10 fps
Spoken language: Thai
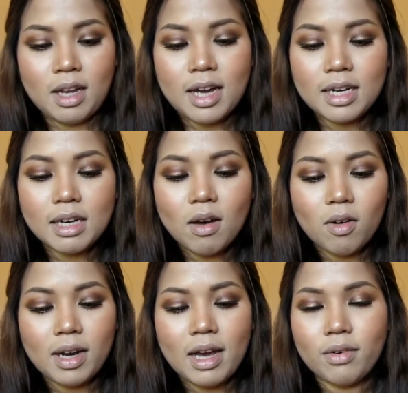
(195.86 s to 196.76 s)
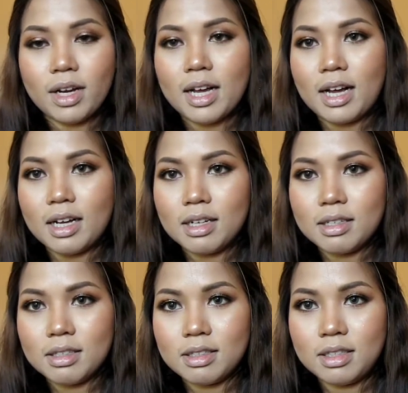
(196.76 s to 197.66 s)
อันนี้ลองแล้วนะคะ
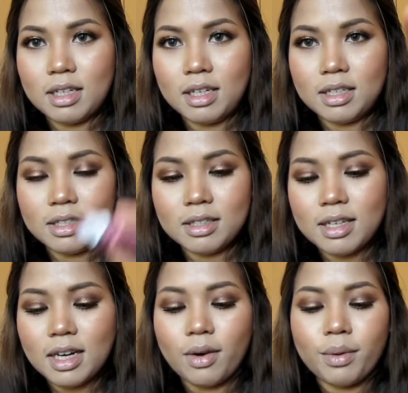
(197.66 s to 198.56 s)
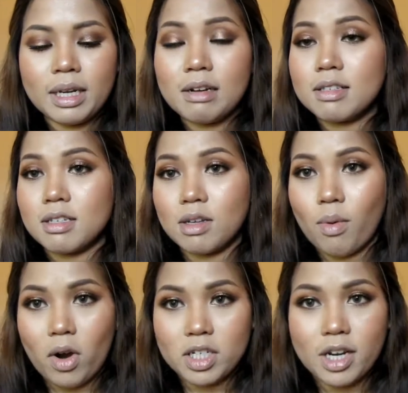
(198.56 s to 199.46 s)
นี่ แต่เดี๋ยววันนี้ก็จะสว
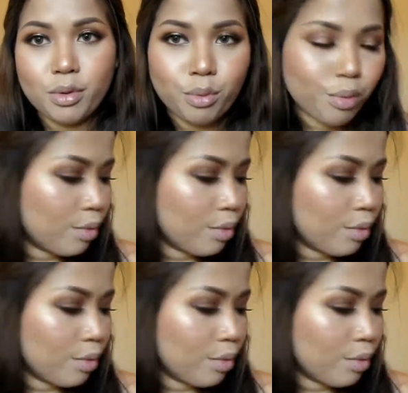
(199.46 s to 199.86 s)
อชให้ดู